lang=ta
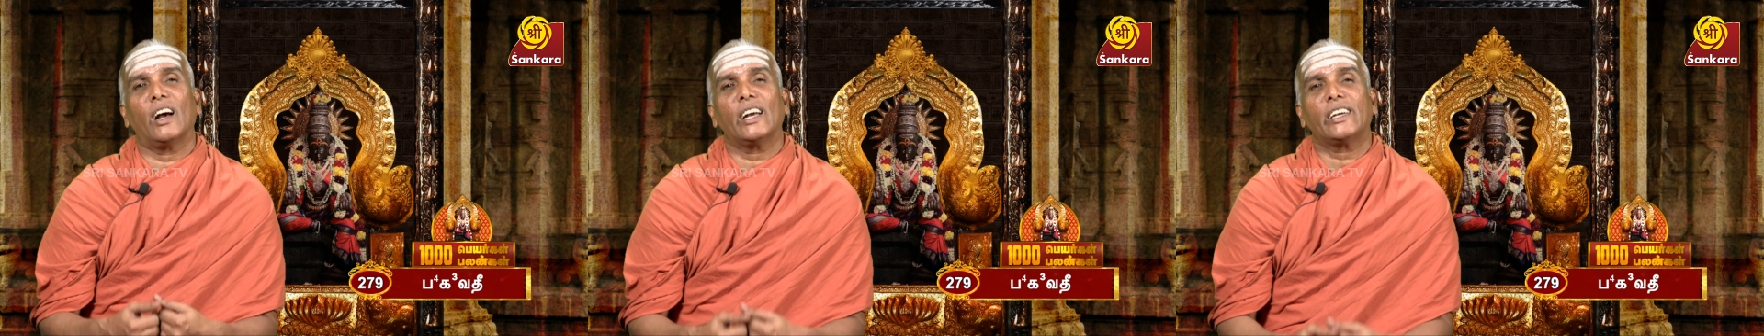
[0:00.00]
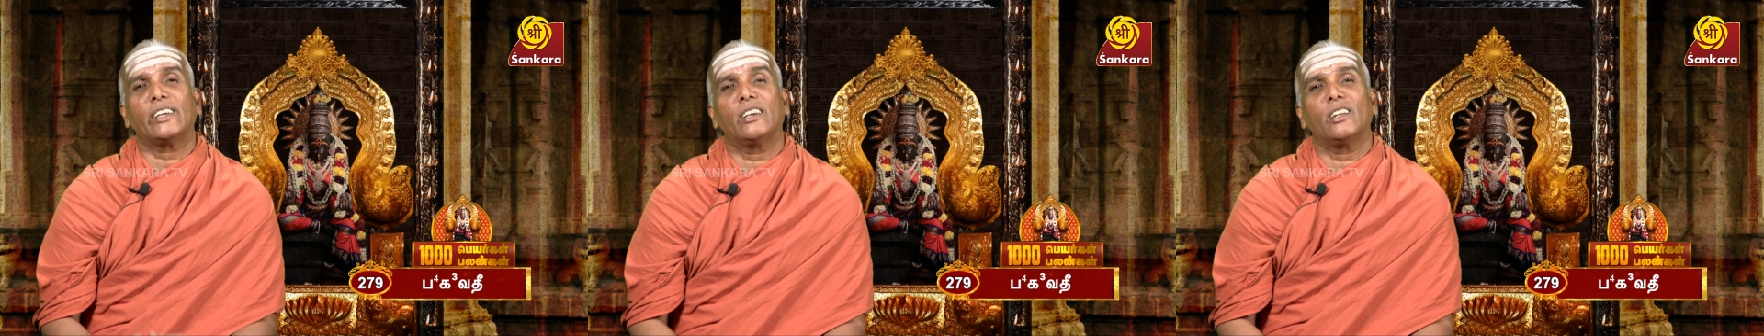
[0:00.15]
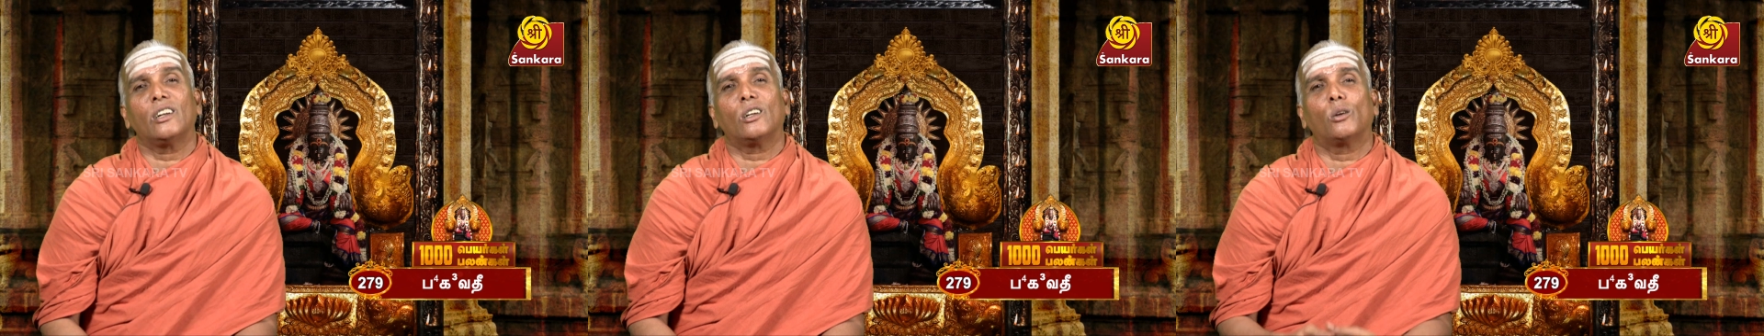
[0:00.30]

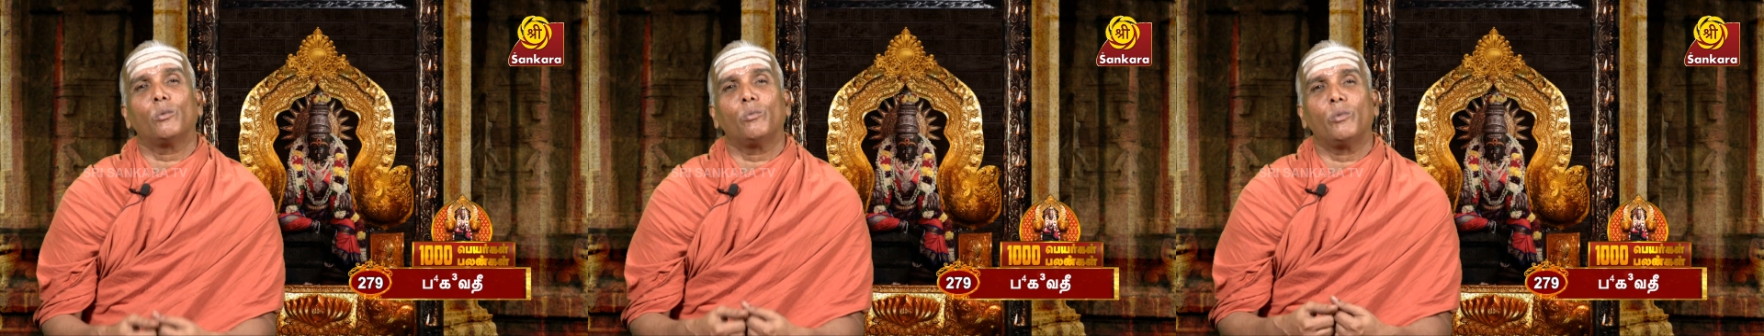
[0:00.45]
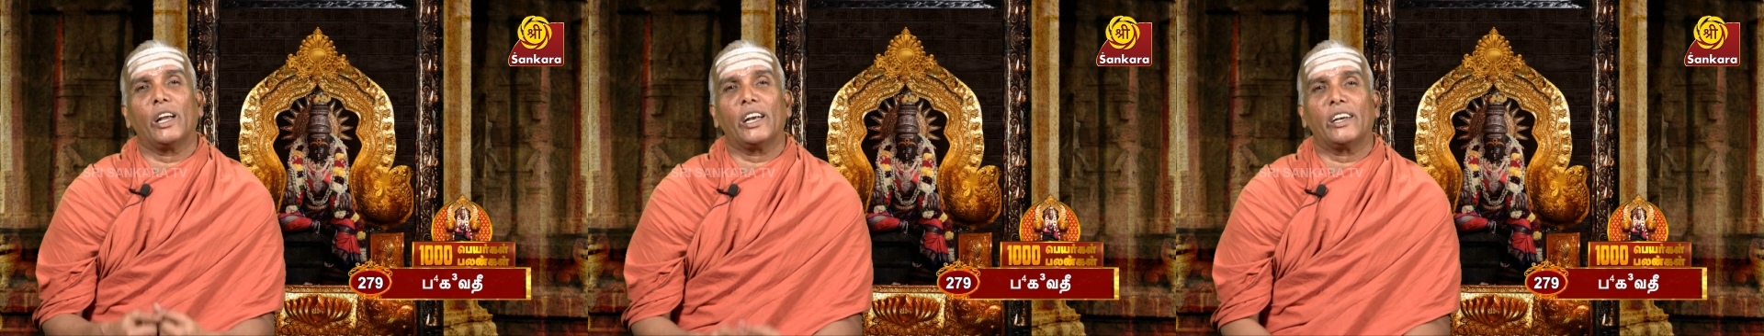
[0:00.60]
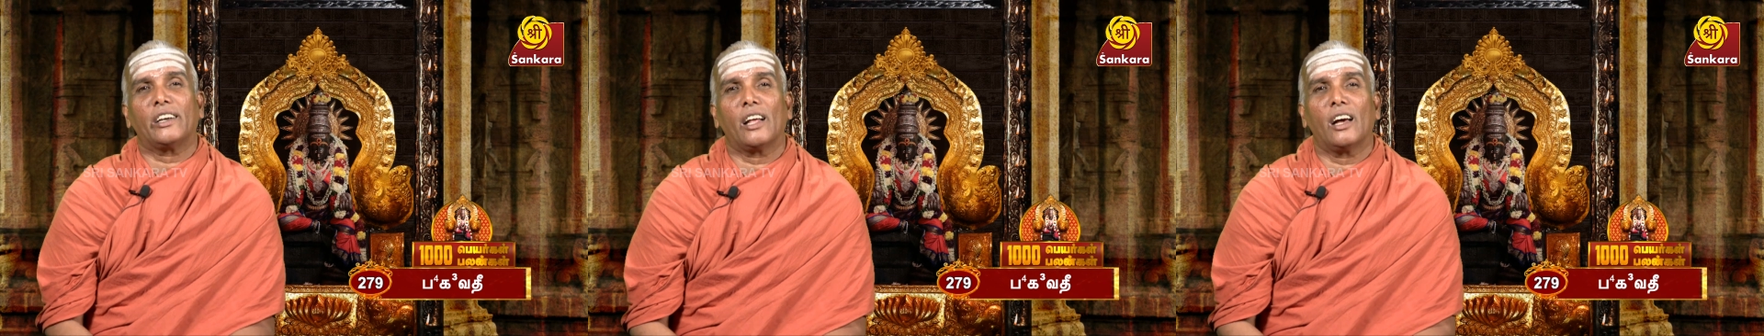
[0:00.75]

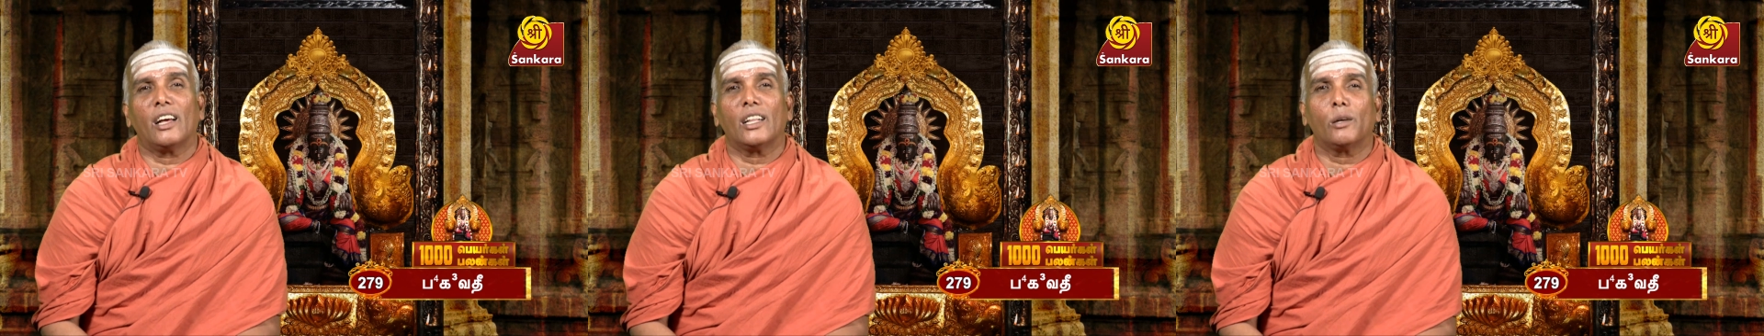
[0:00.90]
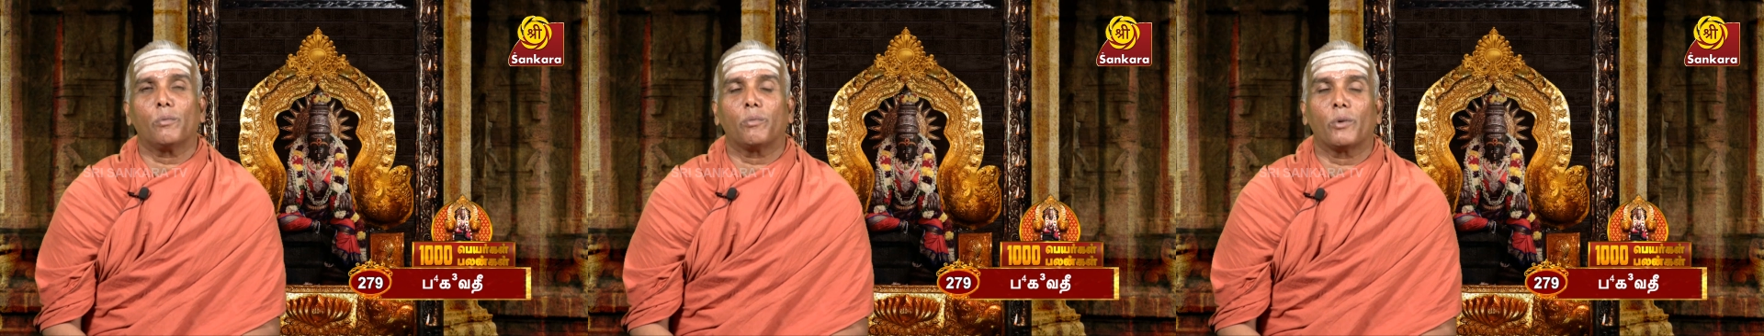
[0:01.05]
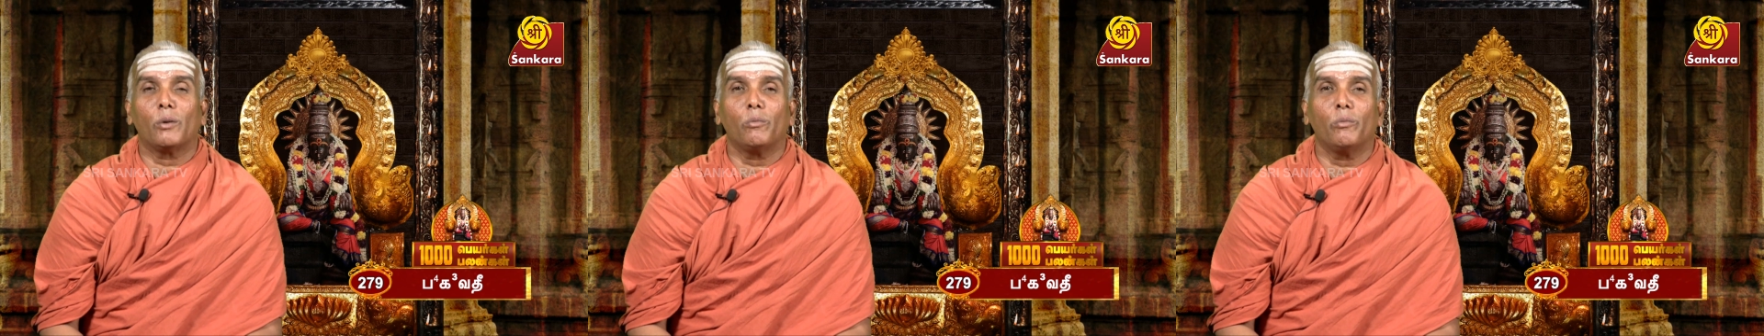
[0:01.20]
வாக்கிற்கும்
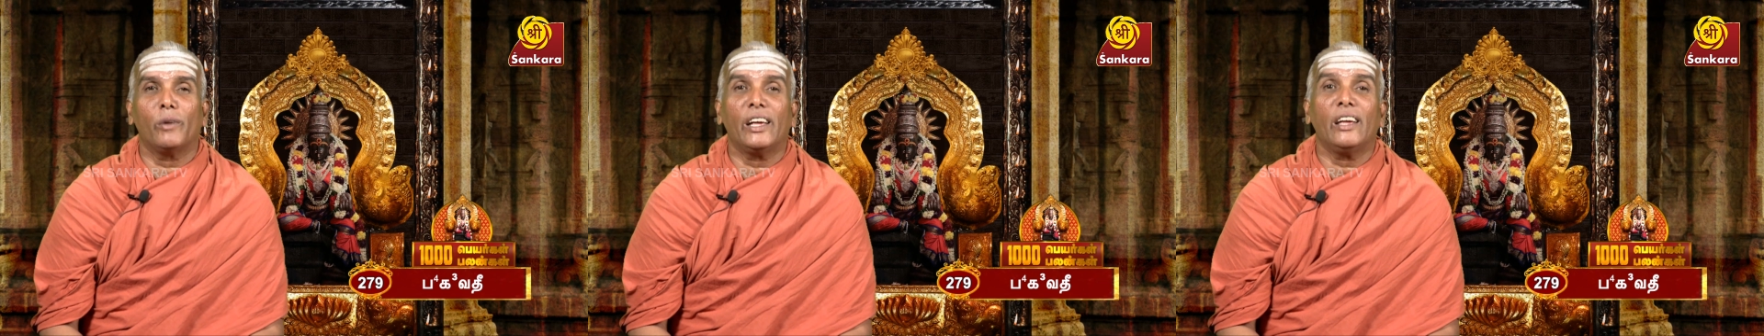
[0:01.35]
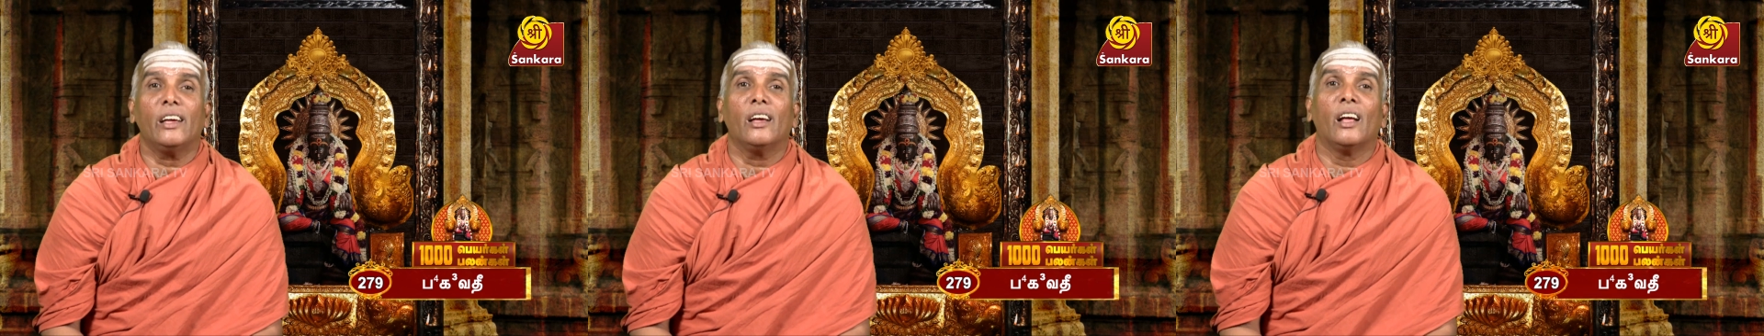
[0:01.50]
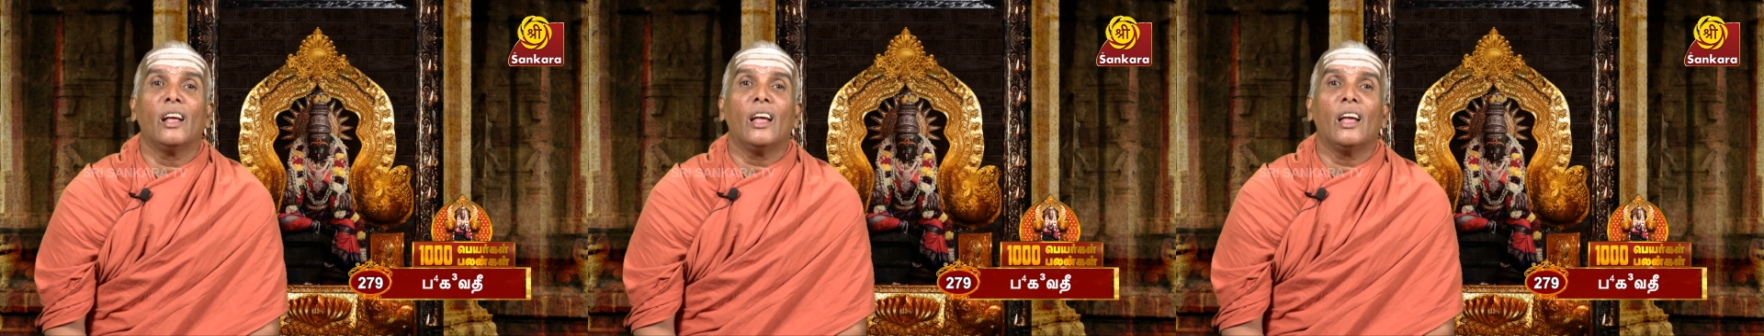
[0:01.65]
எட்டாத பண்பை